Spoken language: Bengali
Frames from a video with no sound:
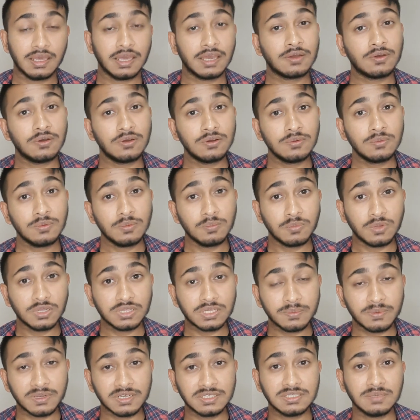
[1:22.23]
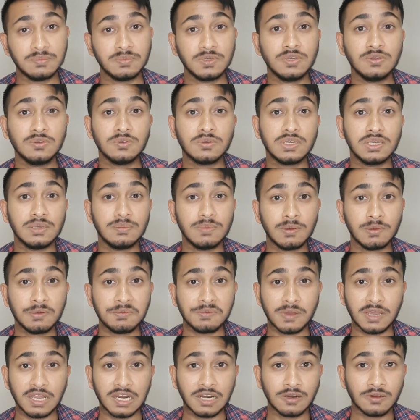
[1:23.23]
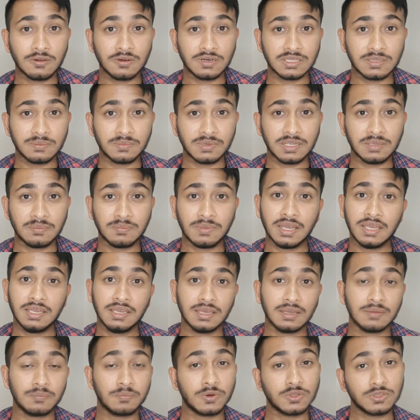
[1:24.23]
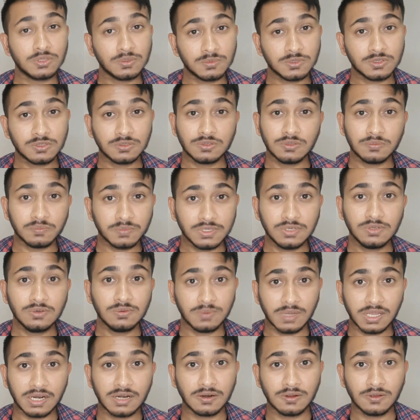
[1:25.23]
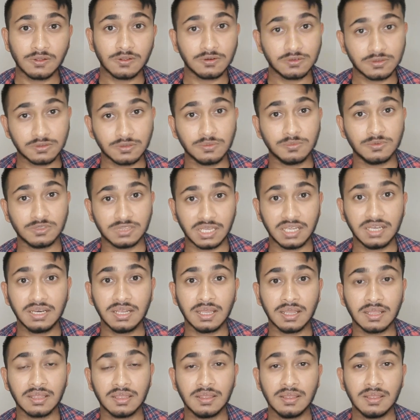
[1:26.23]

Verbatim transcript: এখন বলতে পারেন যে ভিডিও কীভাবে ভাইরাল করতে পারি ভাই প্রথমত তো ভিডিও ভাইরাল করতে হবে তাই না